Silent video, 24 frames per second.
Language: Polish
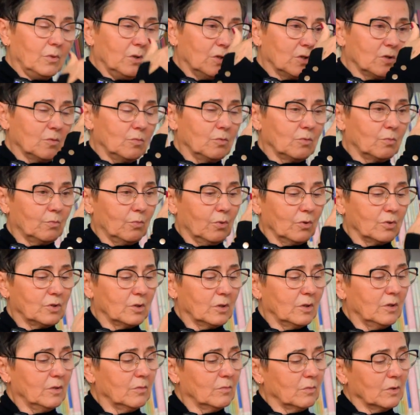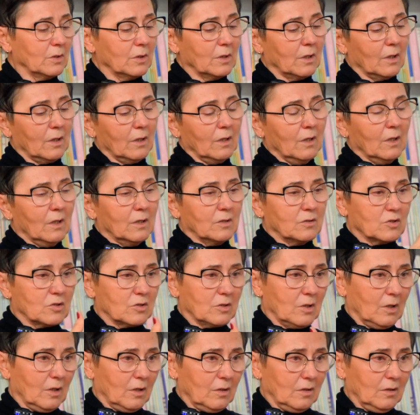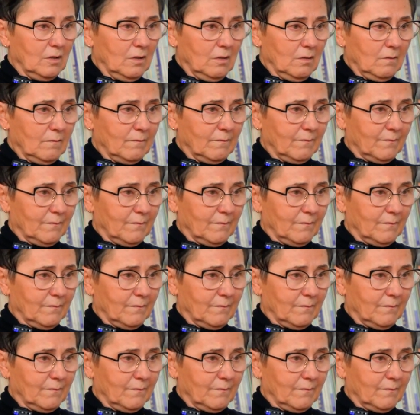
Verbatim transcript: pierś podzielimy na cztery,